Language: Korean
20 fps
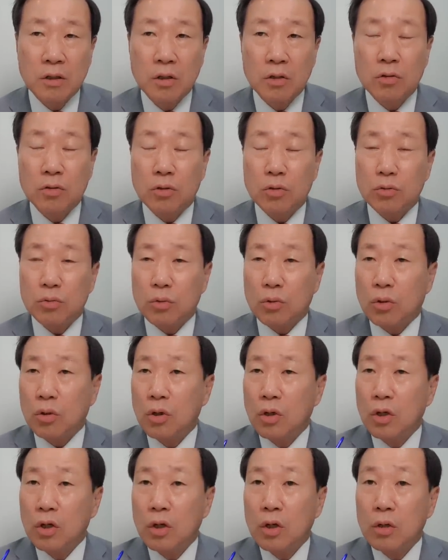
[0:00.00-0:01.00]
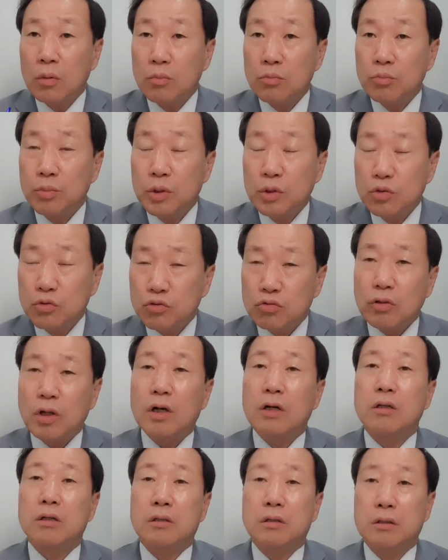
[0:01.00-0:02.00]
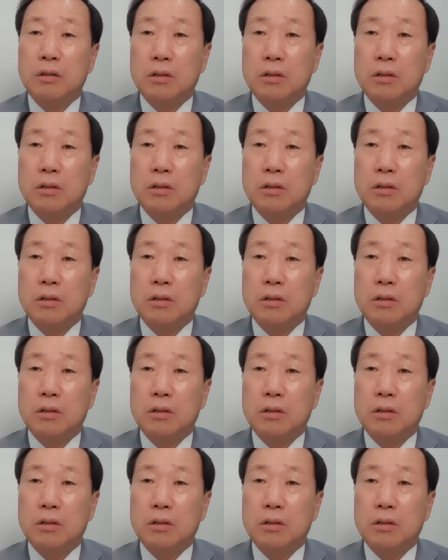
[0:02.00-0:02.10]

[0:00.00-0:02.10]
그것도 민주당